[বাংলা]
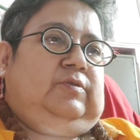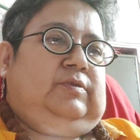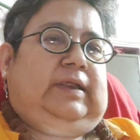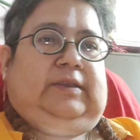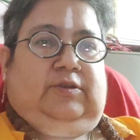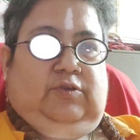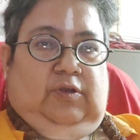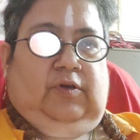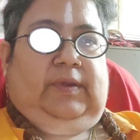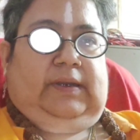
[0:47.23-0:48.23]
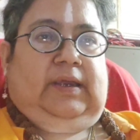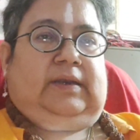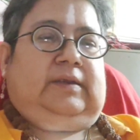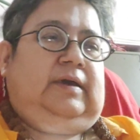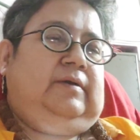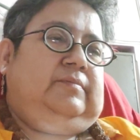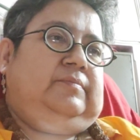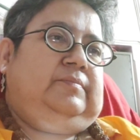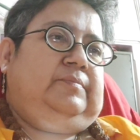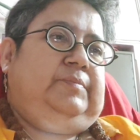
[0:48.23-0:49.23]
তো তাদের জন্য এটা একটা
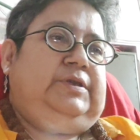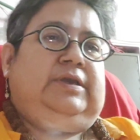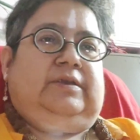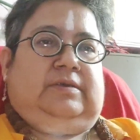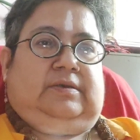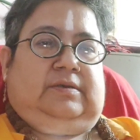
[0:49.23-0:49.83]
বিশেষ